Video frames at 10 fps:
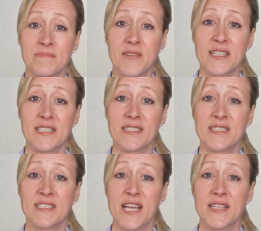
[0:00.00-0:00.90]
Wenn
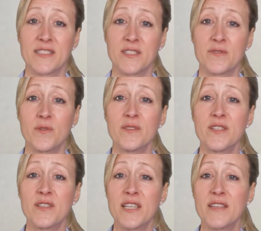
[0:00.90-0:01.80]
dieses Teil nicht
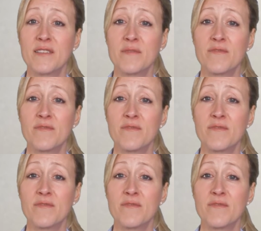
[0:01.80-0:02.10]
funktioniert,